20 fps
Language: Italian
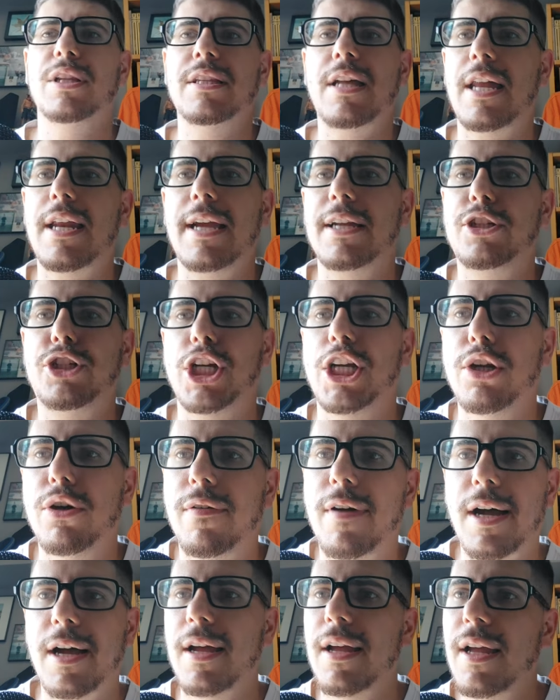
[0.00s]
andare a
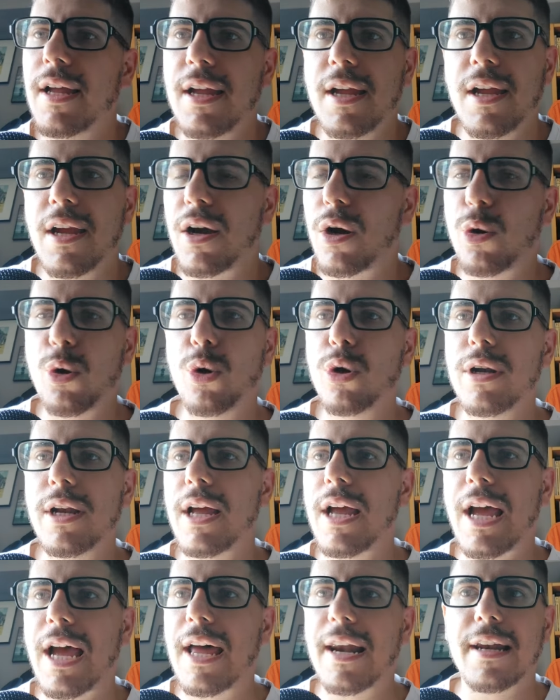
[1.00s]
Genova
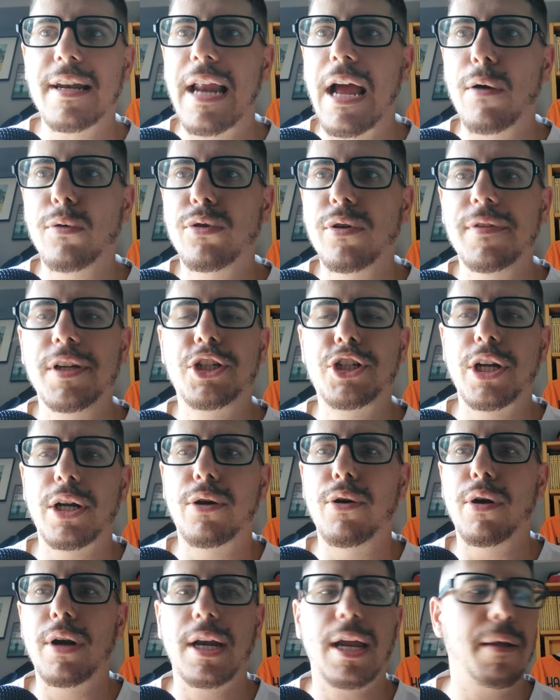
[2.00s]
con Arnautovic e
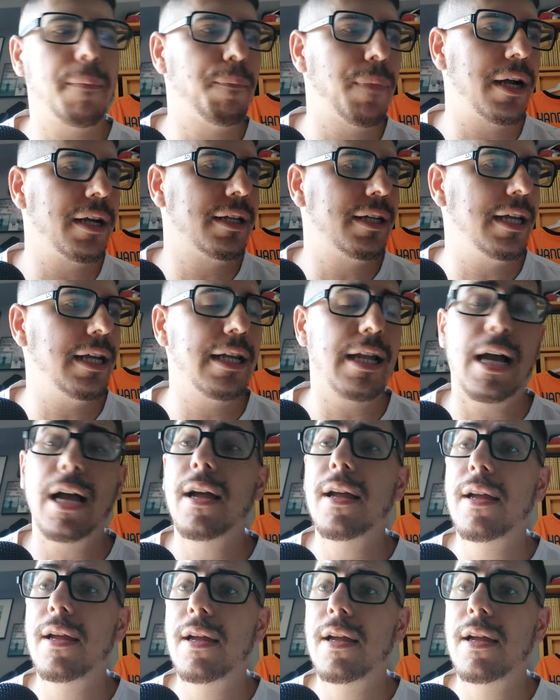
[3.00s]
Correa in panchina,